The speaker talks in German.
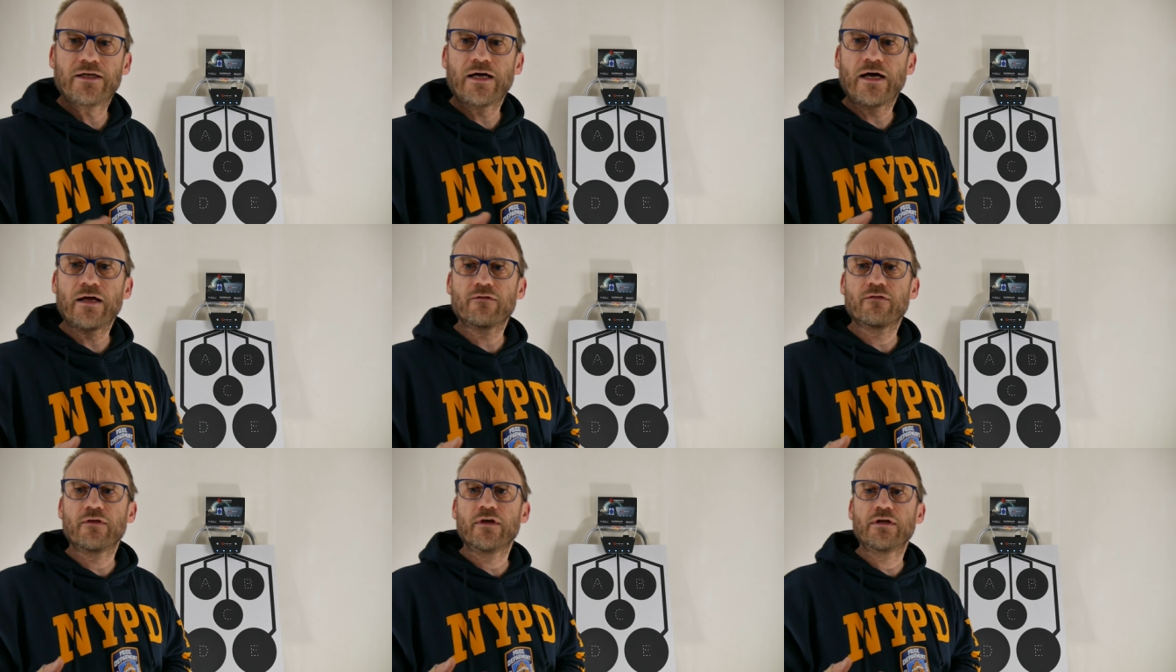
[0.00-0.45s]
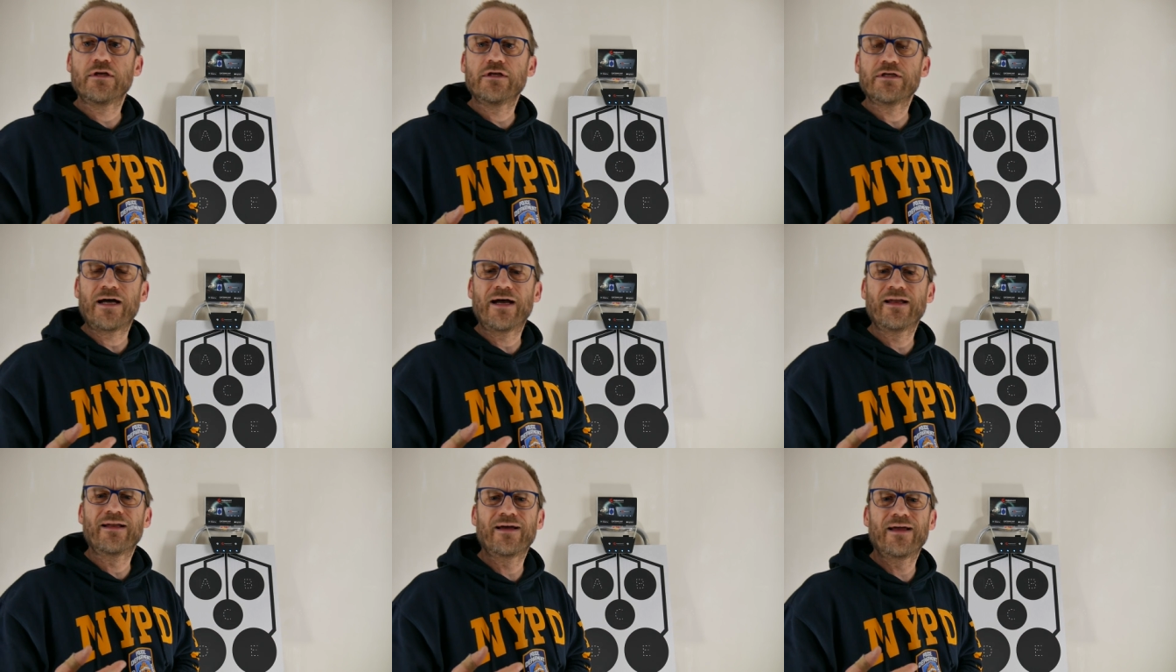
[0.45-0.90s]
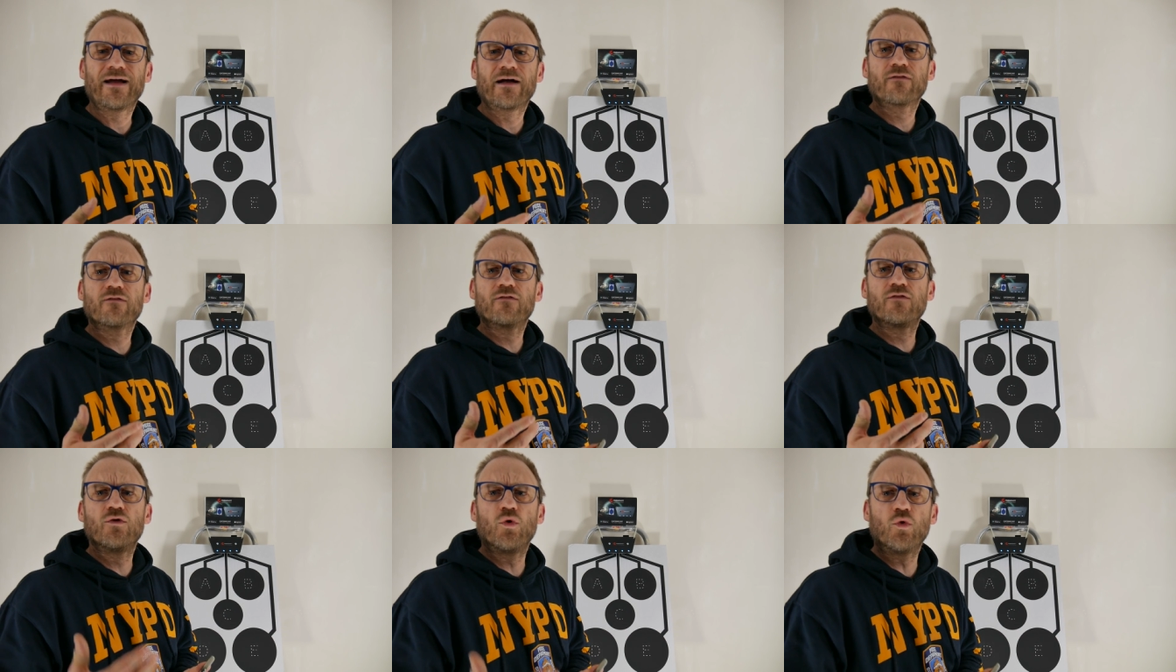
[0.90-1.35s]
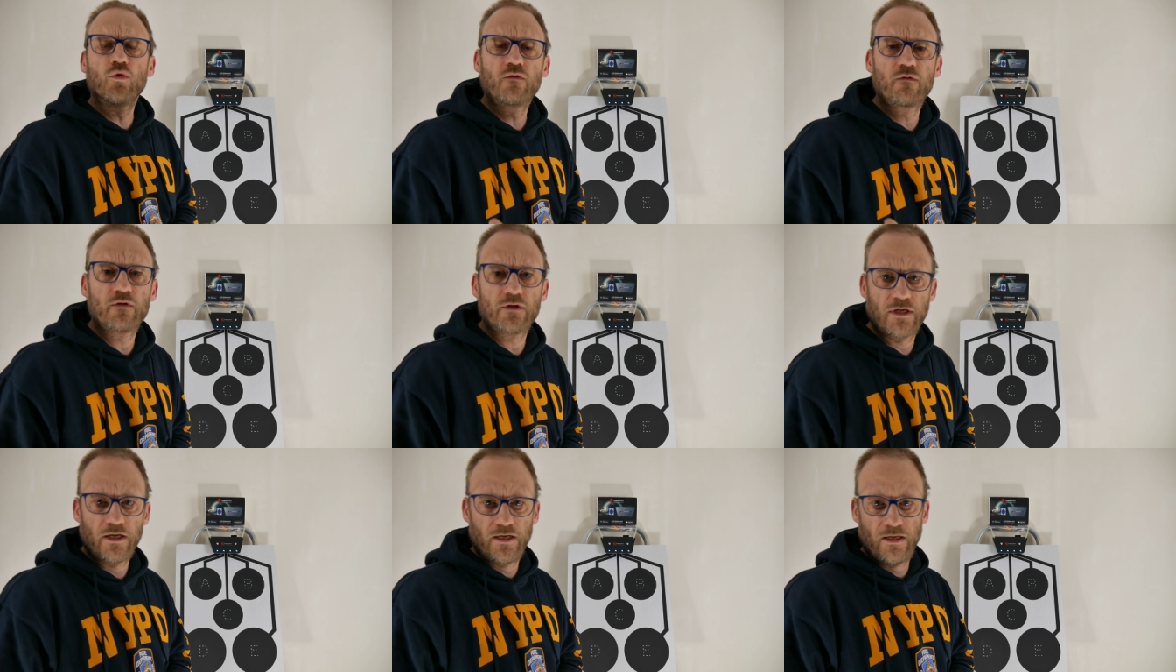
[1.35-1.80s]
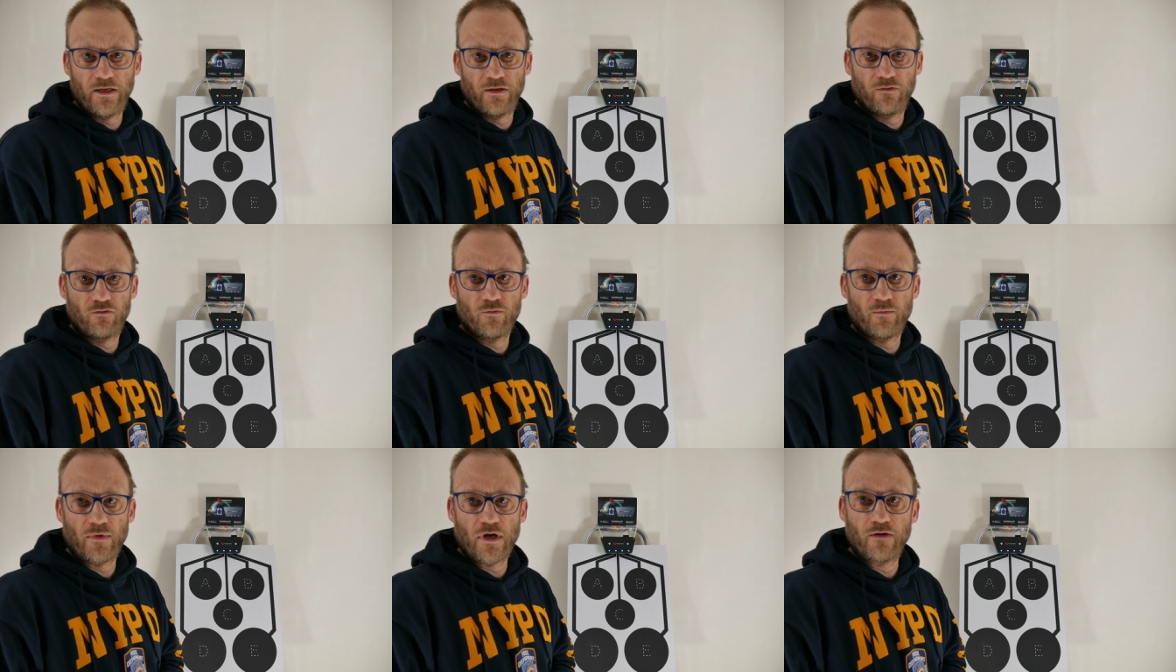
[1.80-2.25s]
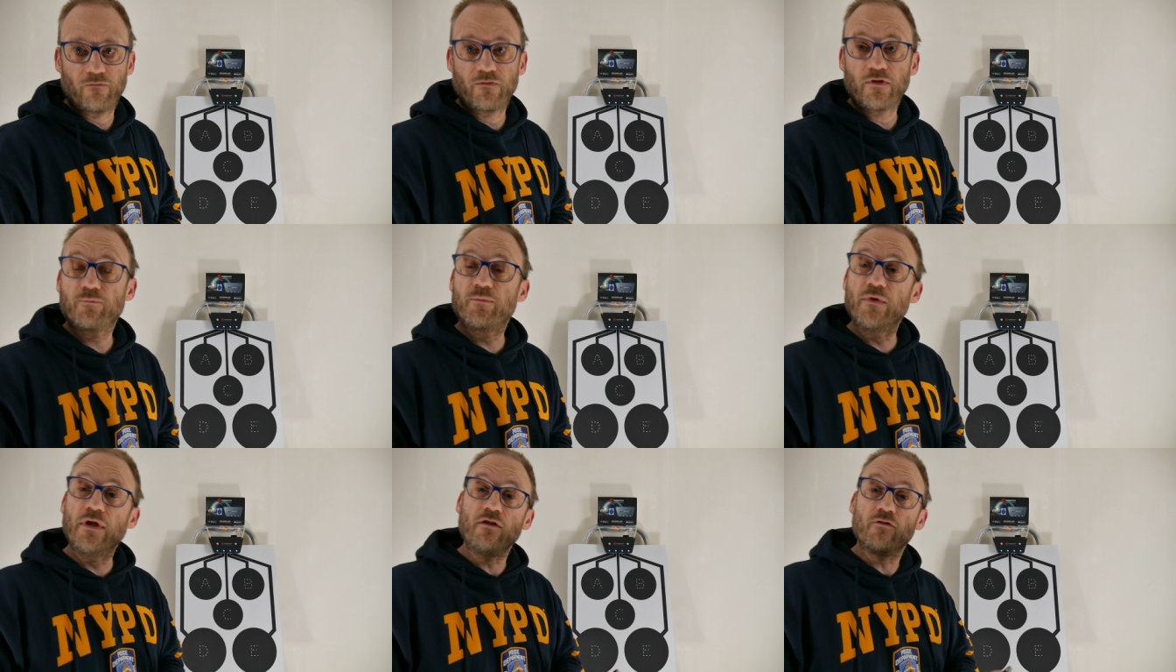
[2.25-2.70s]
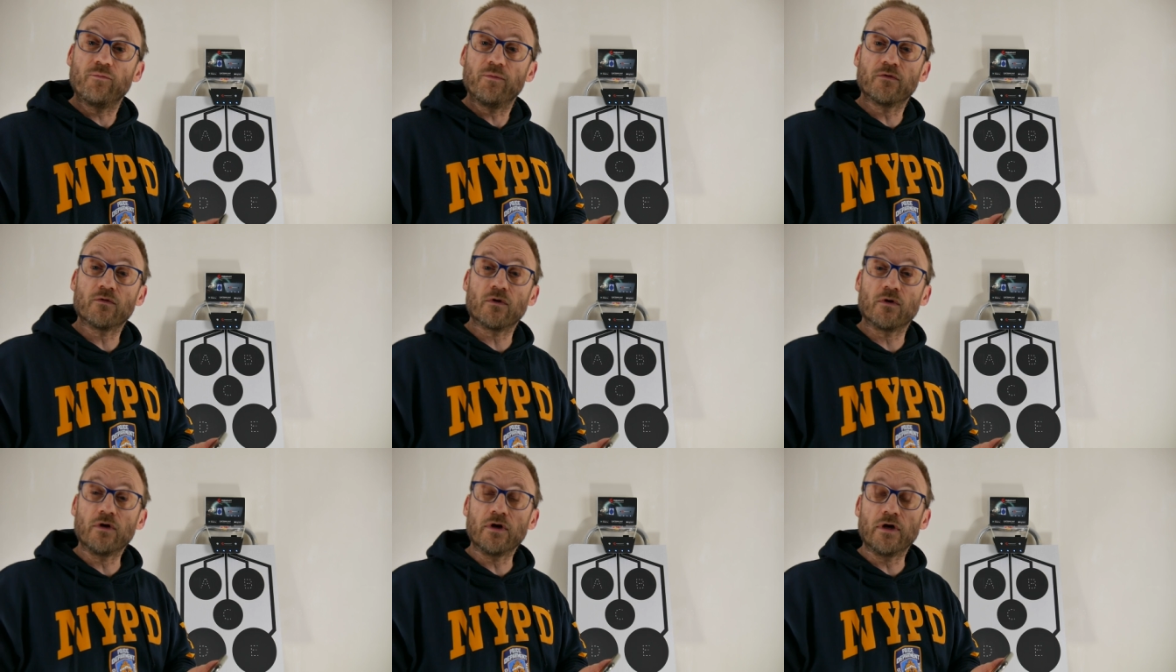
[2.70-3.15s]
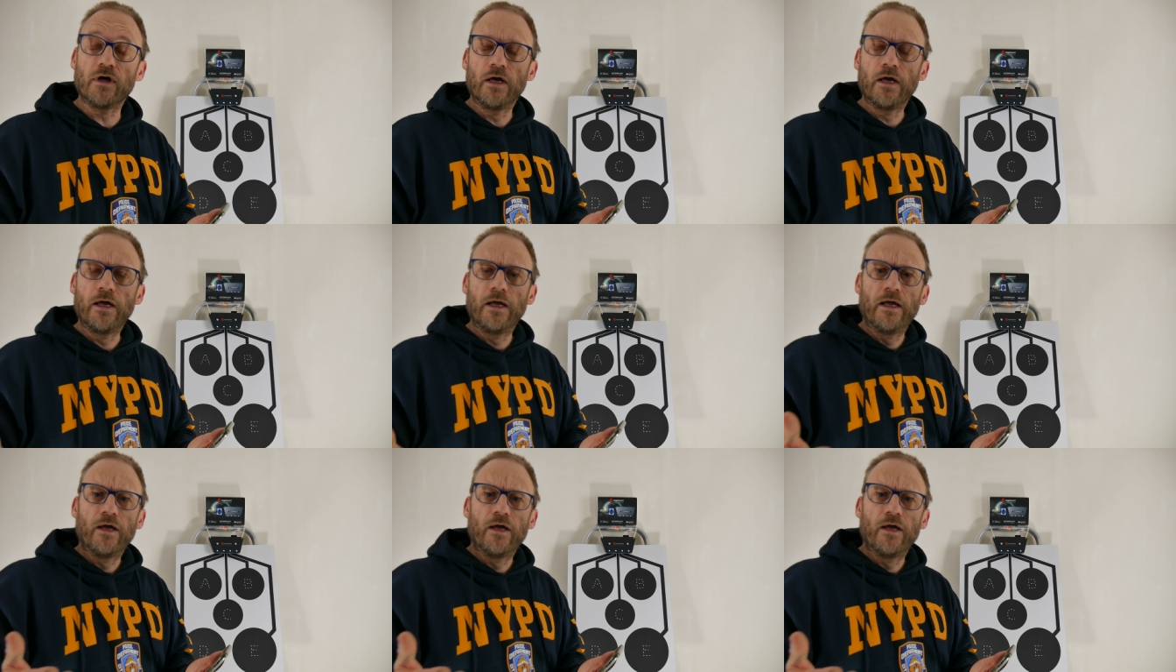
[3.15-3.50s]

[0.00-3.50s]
tatsächlich ein Reaktionstraining zu machen, was insbesondere